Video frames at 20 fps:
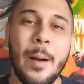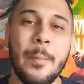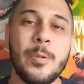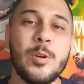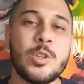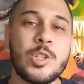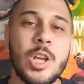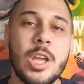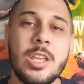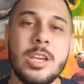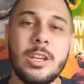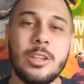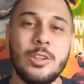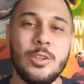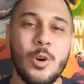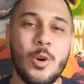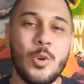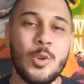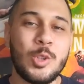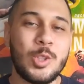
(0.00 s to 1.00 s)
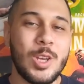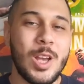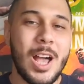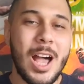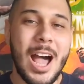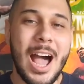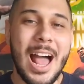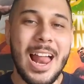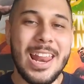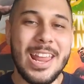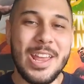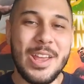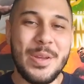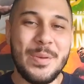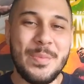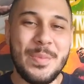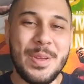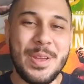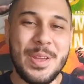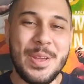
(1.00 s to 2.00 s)
Amigos adictos al
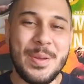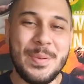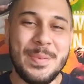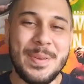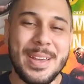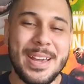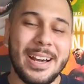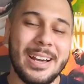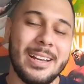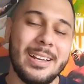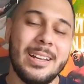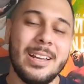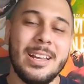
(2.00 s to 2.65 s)
MMA.